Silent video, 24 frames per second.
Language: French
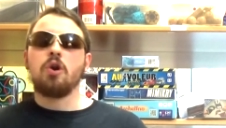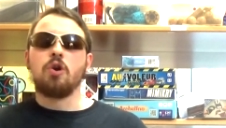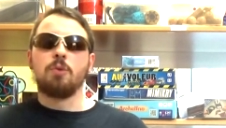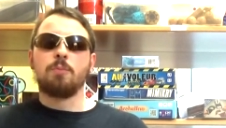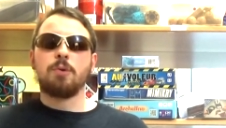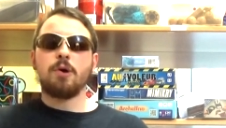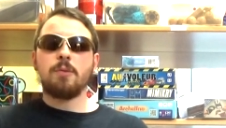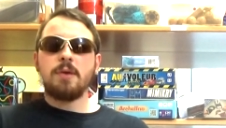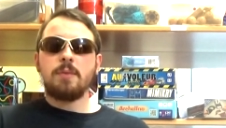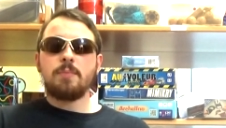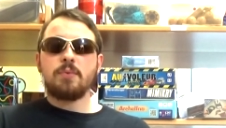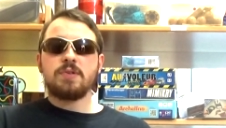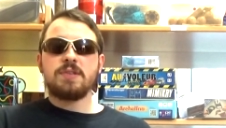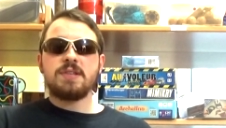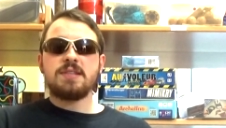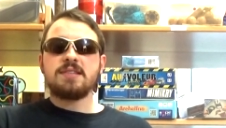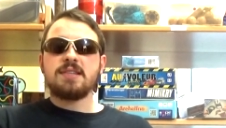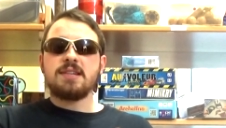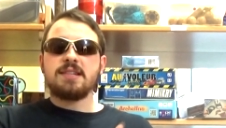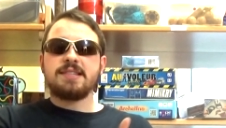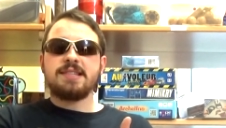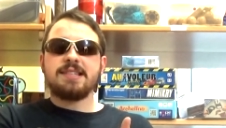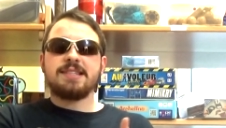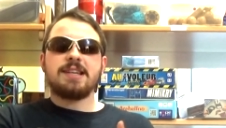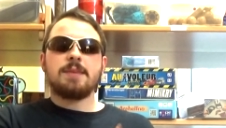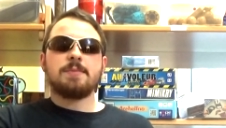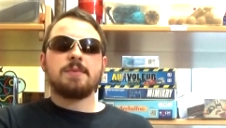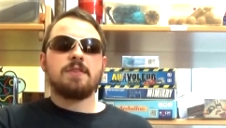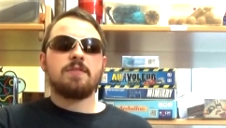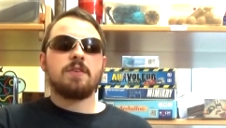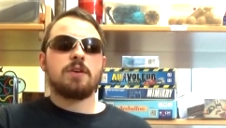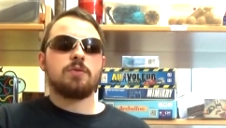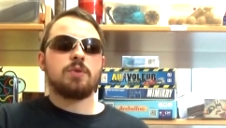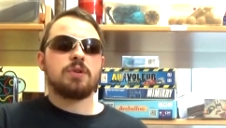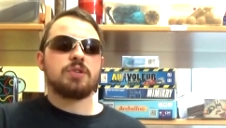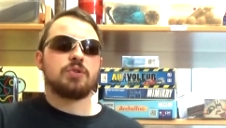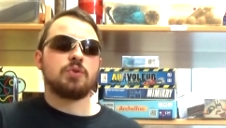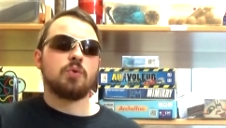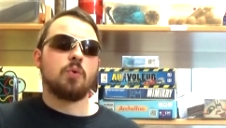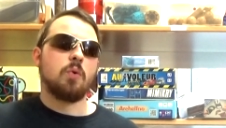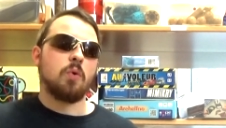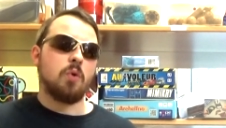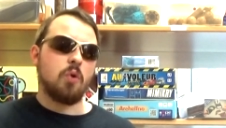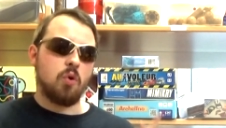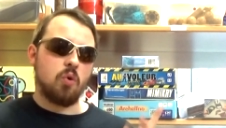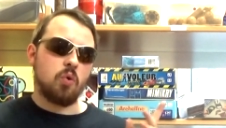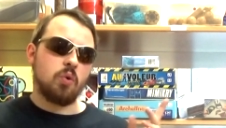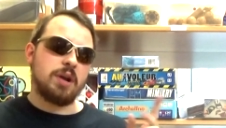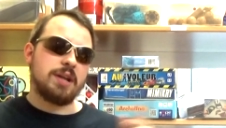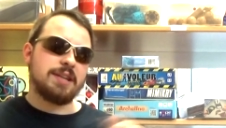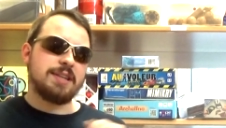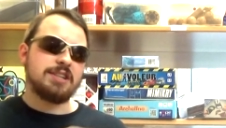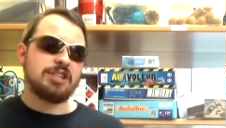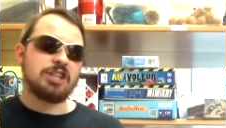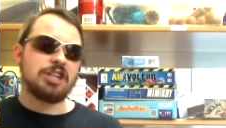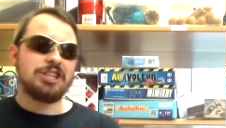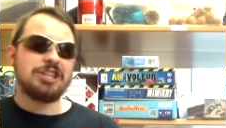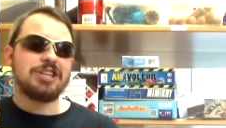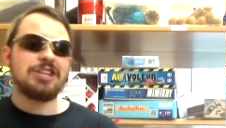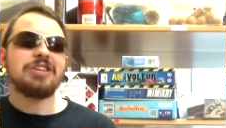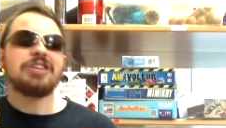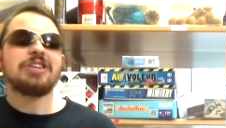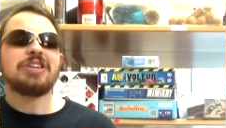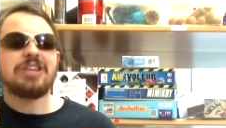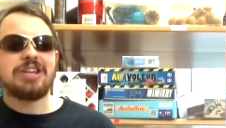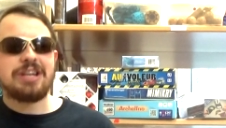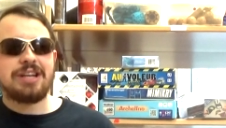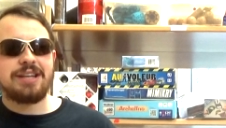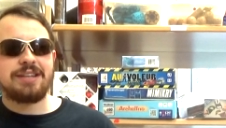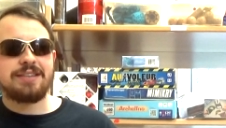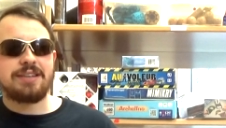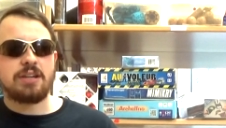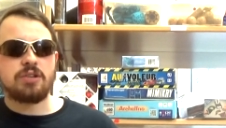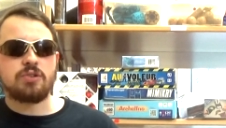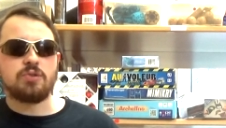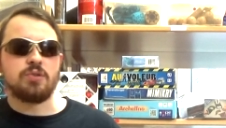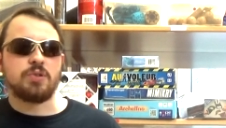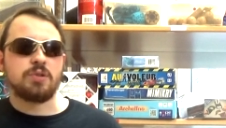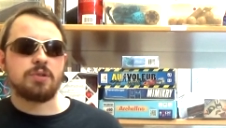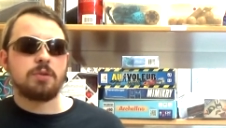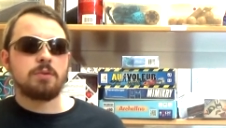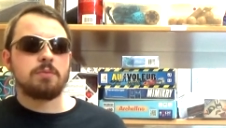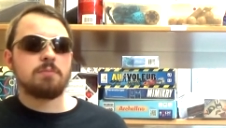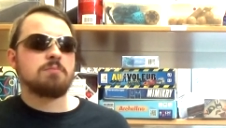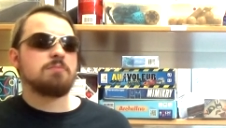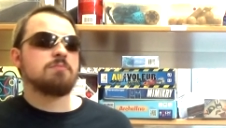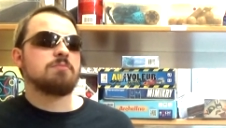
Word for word: Le premier petit, c'est le système d'évaluation. On l'a déjà dit, il est injuste.